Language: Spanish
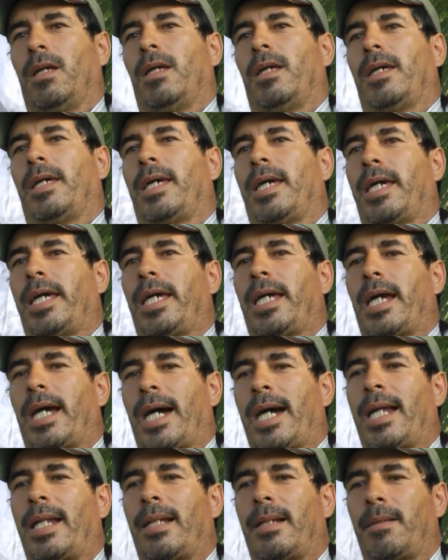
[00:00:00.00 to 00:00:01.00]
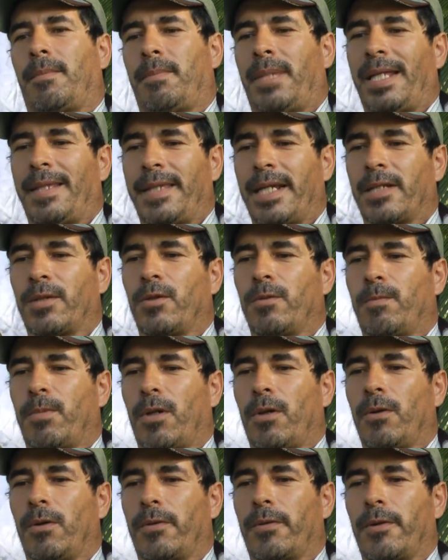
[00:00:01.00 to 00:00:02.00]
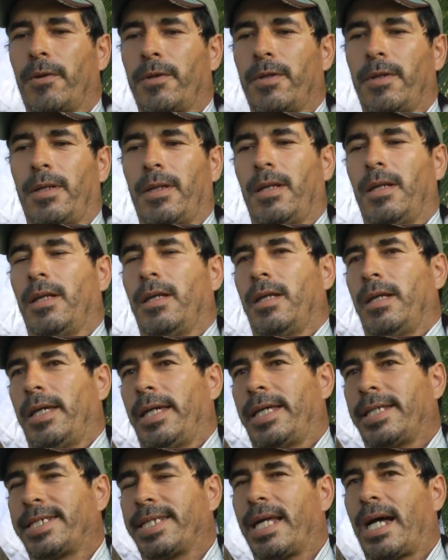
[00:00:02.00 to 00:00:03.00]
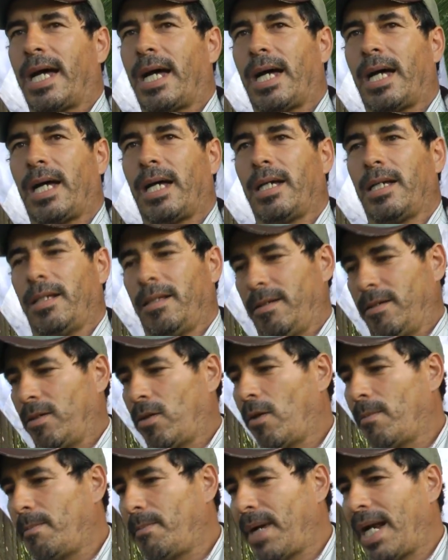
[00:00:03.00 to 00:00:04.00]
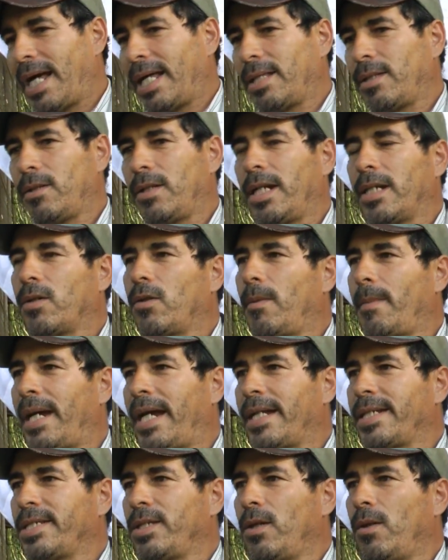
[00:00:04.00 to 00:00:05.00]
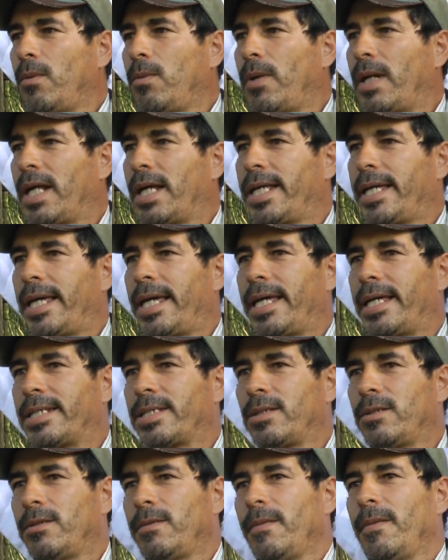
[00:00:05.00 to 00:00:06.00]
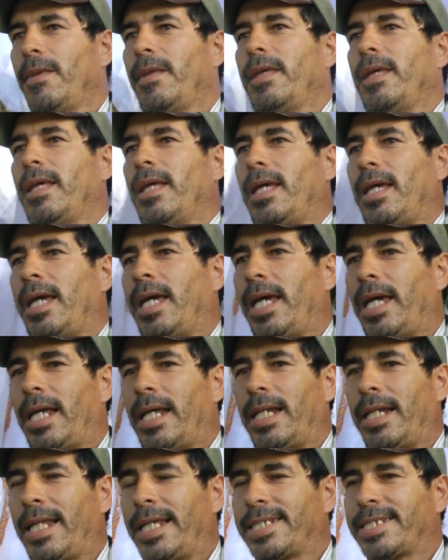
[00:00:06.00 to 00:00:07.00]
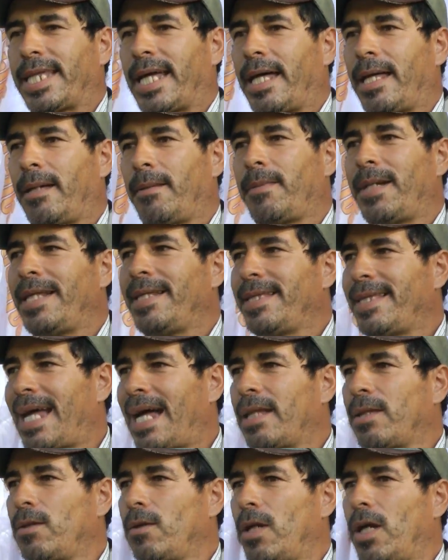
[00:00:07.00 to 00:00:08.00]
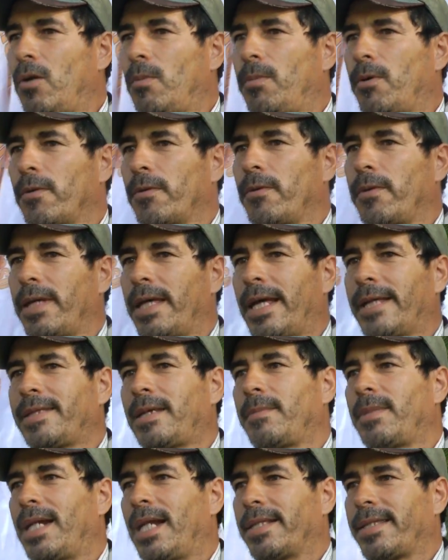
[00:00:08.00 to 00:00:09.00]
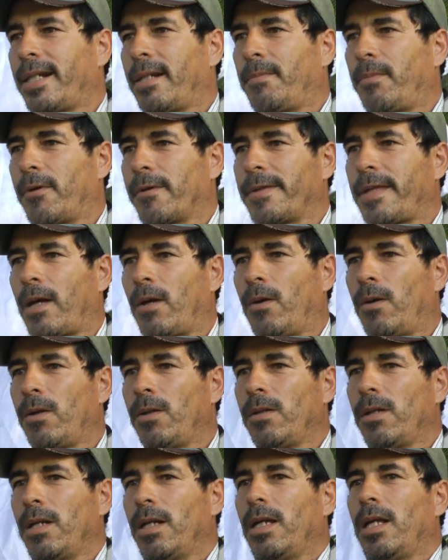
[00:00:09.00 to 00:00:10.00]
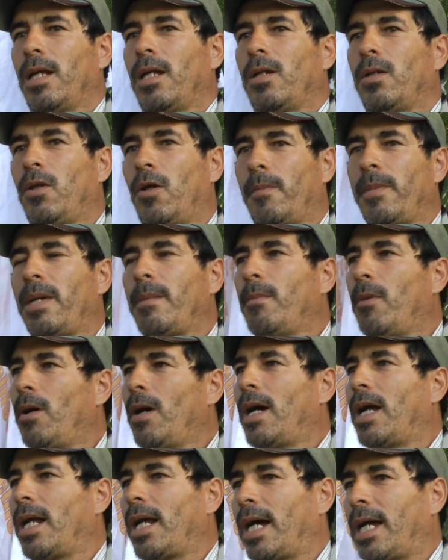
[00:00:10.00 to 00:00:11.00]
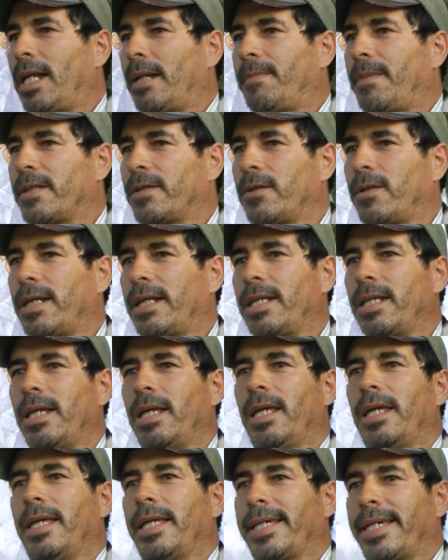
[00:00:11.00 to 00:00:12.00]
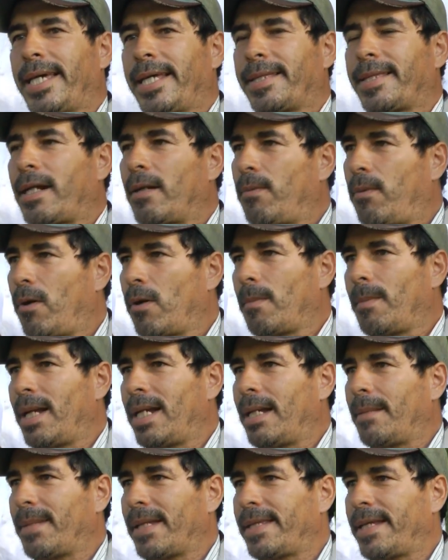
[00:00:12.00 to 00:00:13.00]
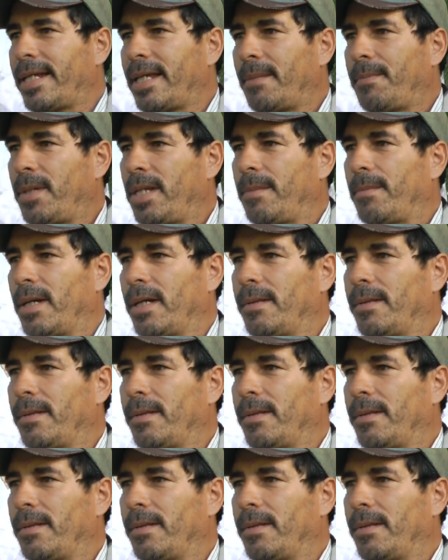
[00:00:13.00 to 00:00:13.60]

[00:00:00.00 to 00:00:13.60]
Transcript: eh, al vender sus productos está comprando en el comercio fuera de eso eh, le está brindando la oportunidad también al transportador, lo mismo a, las personas que transforman la materia prima.